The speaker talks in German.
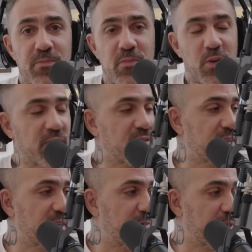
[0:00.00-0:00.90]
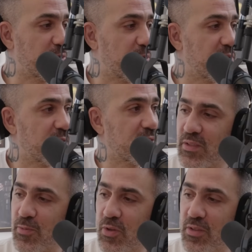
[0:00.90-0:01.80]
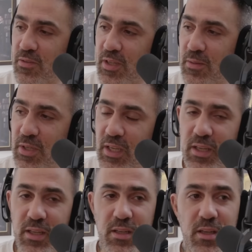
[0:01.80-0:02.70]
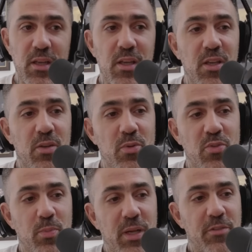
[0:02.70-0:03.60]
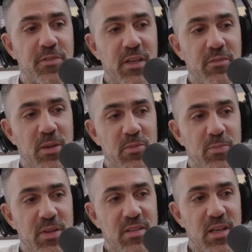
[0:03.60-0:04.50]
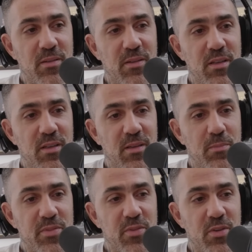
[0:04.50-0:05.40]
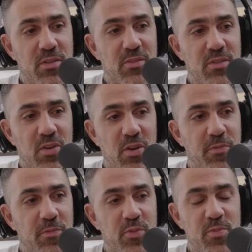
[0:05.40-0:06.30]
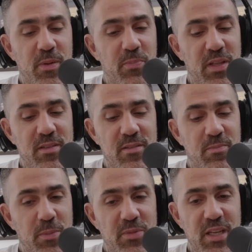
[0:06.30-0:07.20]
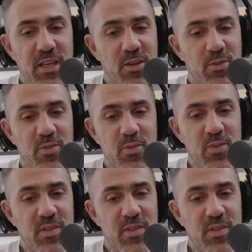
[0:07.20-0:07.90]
Wirklich, das ist einfach der schönste Ort. Ich bin heute wieder mit den Kindern durch Dubai gefahren. Wir haben so ein paar Sachen äh, besorgt und auch auf dem Fußballplatz beim Training und so.